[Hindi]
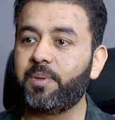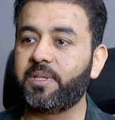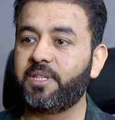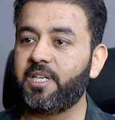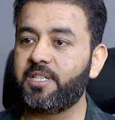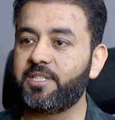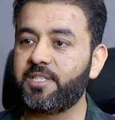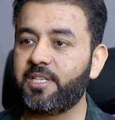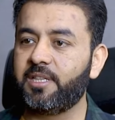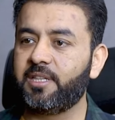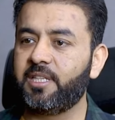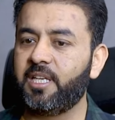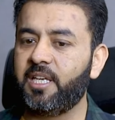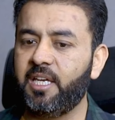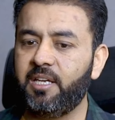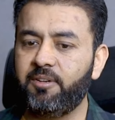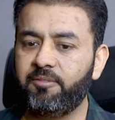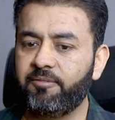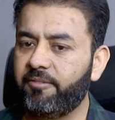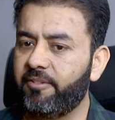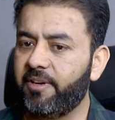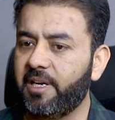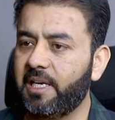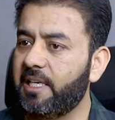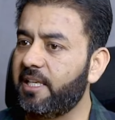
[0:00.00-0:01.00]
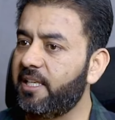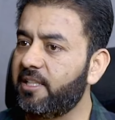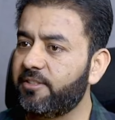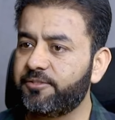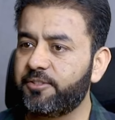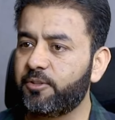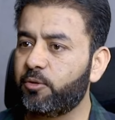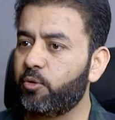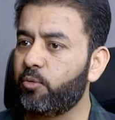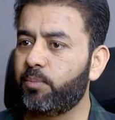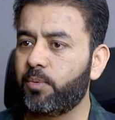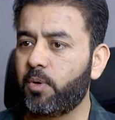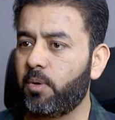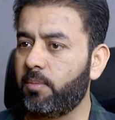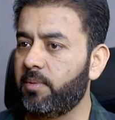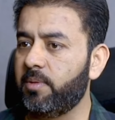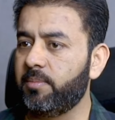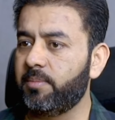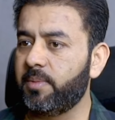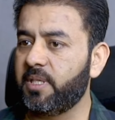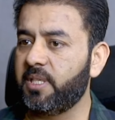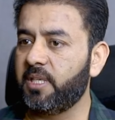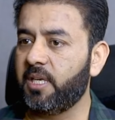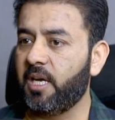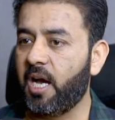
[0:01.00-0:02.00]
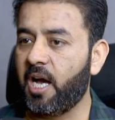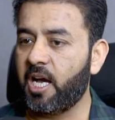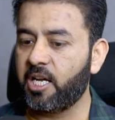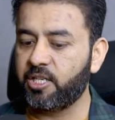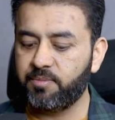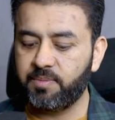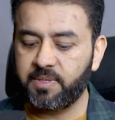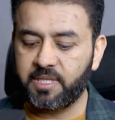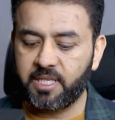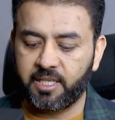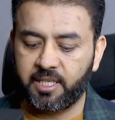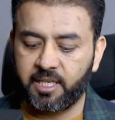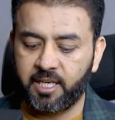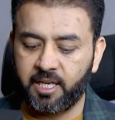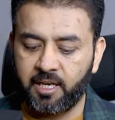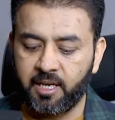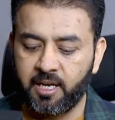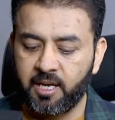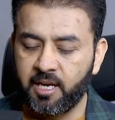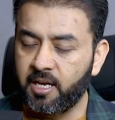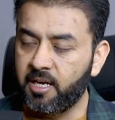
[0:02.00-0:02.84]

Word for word: पता चलता है यार फेलियर से कोई प्रॉब्लम नहीं है आज भी देखें